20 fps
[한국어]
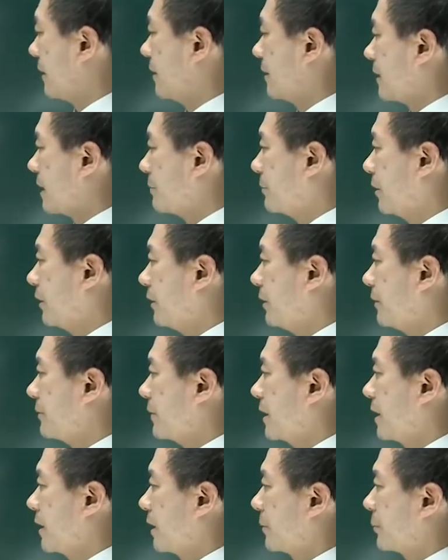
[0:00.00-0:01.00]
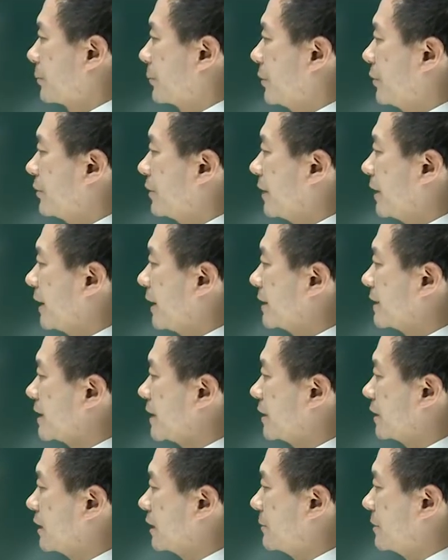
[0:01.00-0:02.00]
3번 병에게
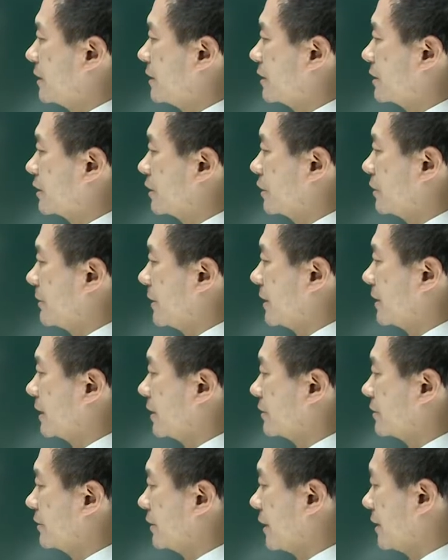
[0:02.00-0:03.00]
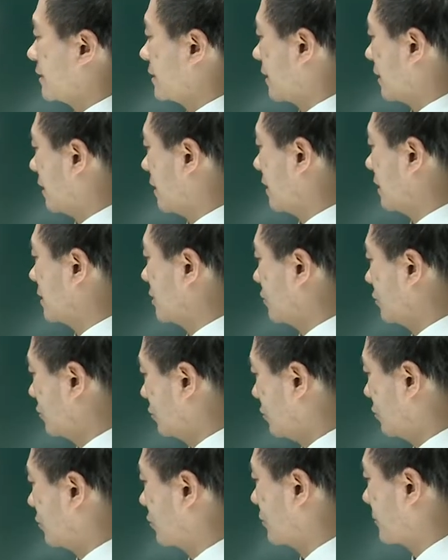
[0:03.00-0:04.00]
잔금을 지급하는 약정이 체결된
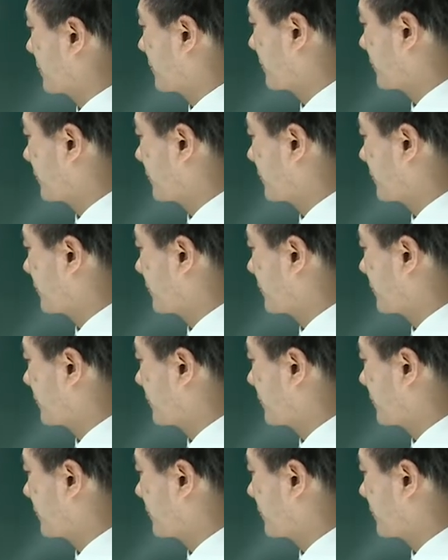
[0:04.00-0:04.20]
이후